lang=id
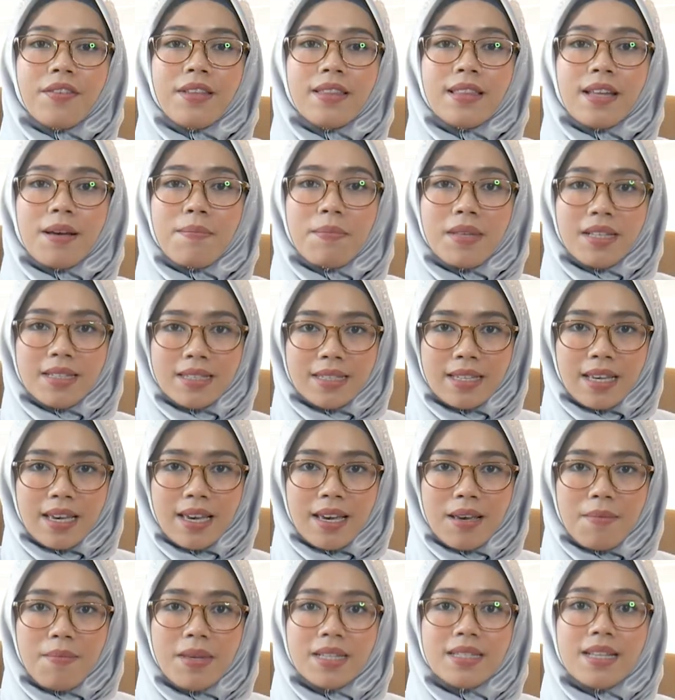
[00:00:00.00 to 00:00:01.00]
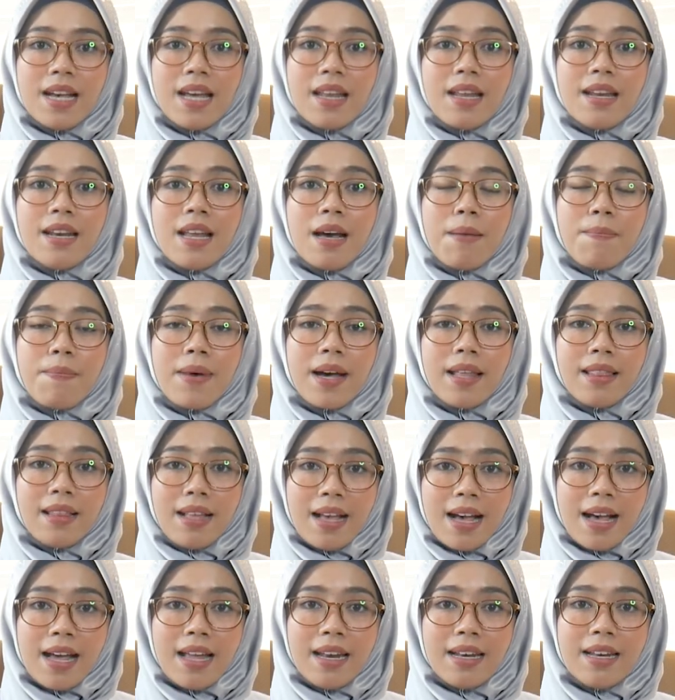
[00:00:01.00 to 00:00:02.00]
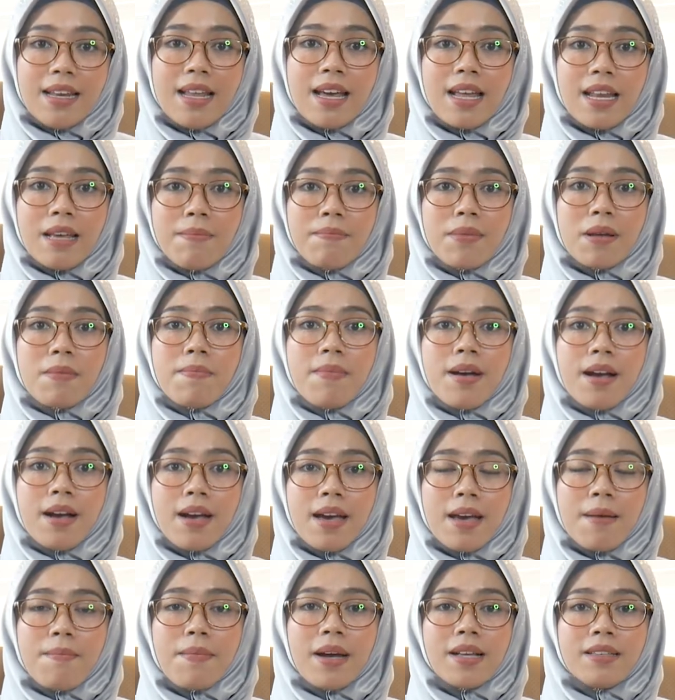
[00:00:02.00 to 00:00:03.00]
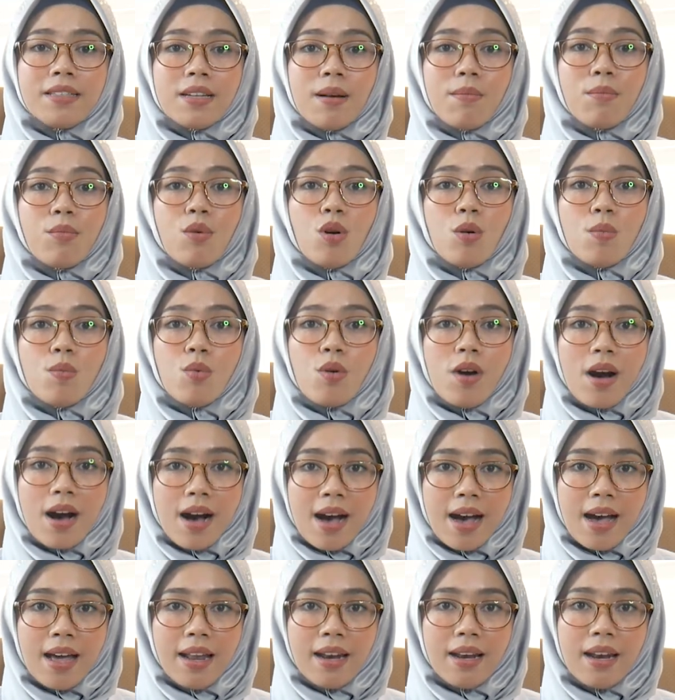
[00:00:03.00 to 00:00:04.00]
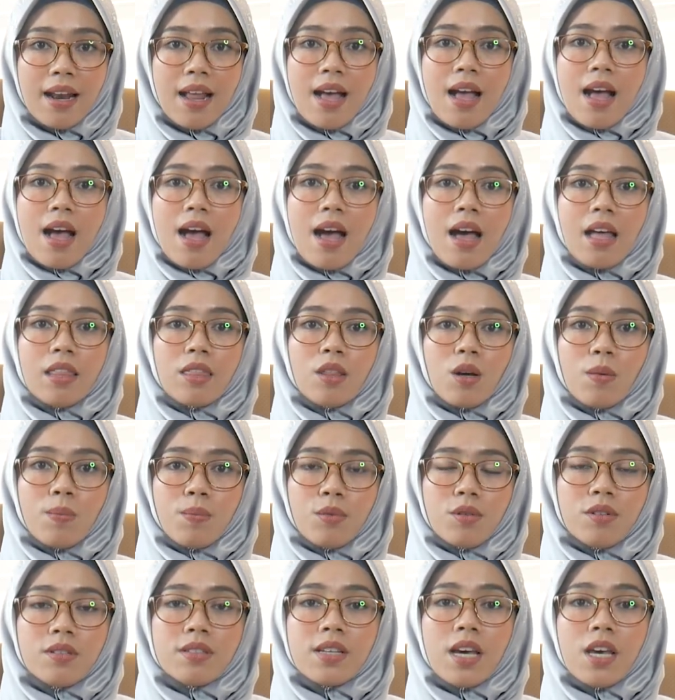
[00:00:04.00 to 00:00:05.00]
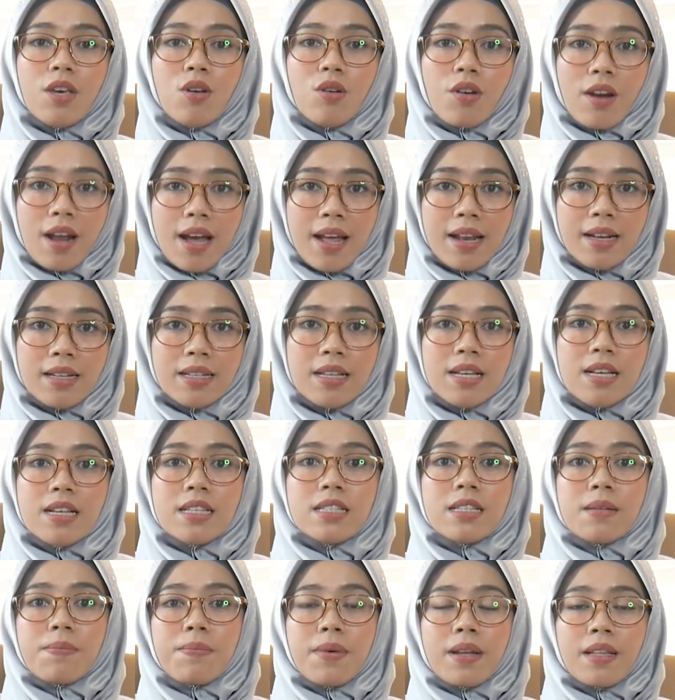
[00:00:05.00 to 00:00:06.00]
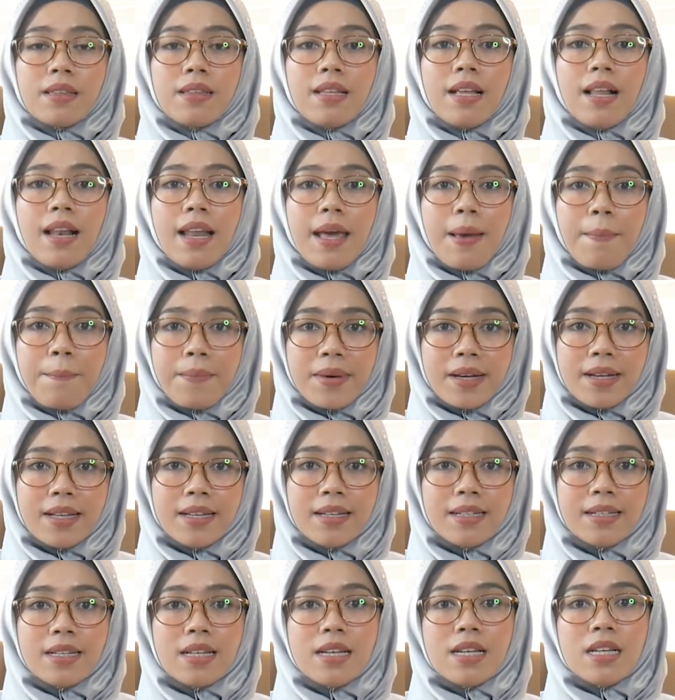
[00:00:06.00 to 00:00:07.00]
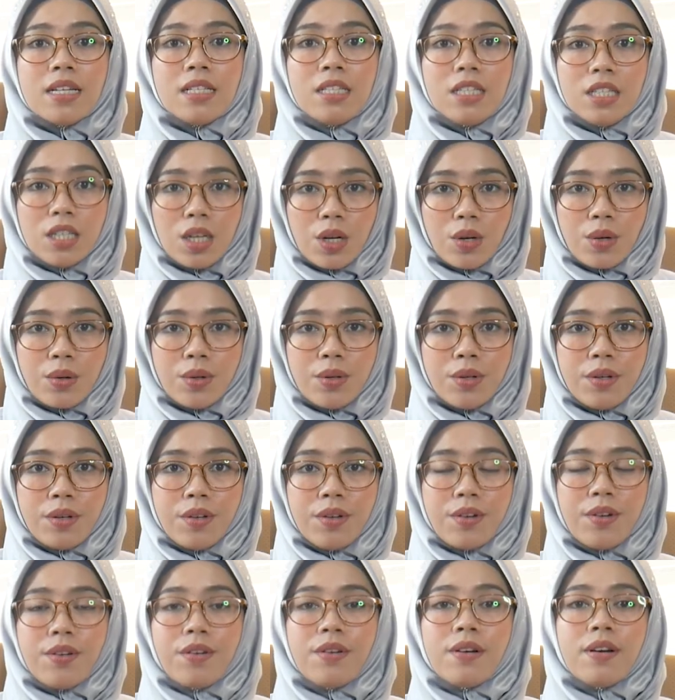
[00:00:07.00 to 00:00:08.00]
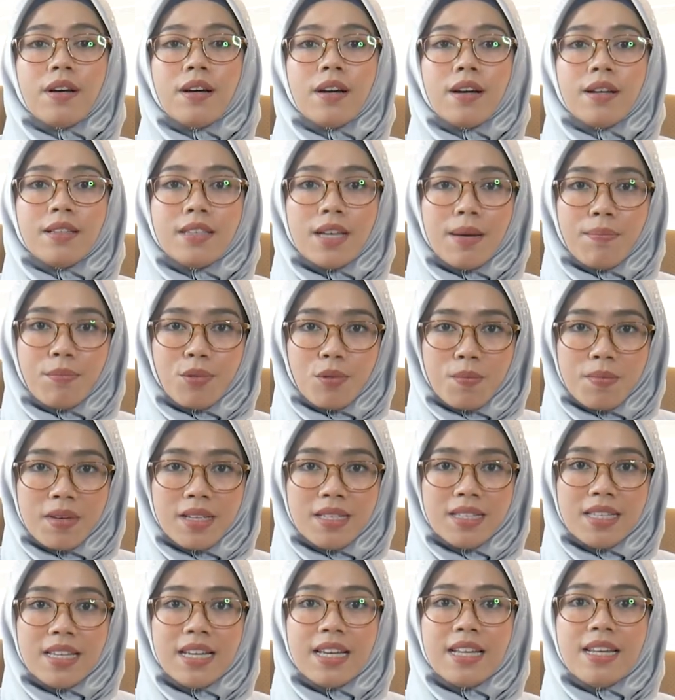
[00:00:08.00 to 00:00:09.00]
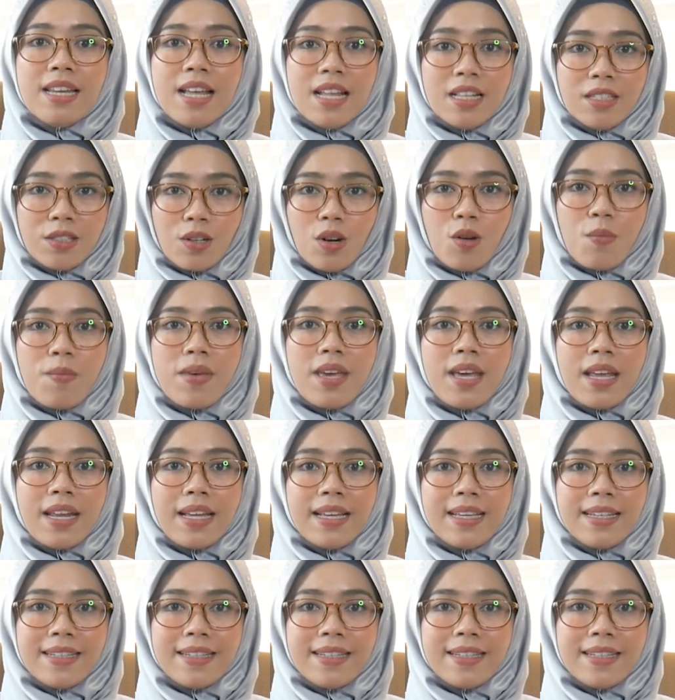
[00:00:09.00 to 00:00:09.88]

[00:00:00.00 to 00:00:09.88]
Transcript: Vitamin C bisa Anda dapatkan dari berbagai macam buah-buahan ataupun sayuran seperti lemon, jeruk, jambu biji, dan strawberry.